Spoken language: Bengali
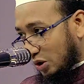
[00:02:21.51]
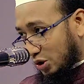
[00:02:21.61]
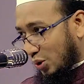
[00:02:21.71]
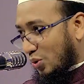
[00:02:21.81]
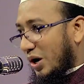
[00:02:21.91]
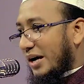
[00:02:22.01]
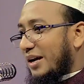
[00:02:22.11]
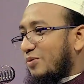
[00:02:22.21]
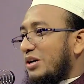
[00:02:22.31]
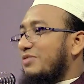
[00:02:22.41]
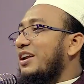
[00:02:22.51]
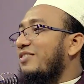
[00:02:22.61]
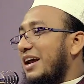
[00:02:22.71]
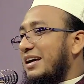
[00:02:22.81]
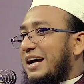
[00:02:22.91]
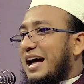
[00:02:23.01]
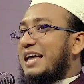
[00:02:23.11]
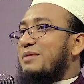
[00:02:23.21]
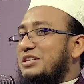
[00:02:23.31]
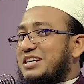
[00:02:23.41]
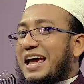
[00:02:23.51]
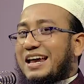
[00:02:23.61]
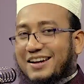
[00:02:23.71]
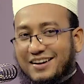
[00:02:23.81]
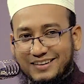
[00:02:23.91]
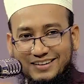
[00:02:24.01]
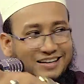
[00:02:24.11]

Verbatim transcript: ওই শুক্র আলীরা কোন ফেলায় দেয় আয় আমি ঠায় গায়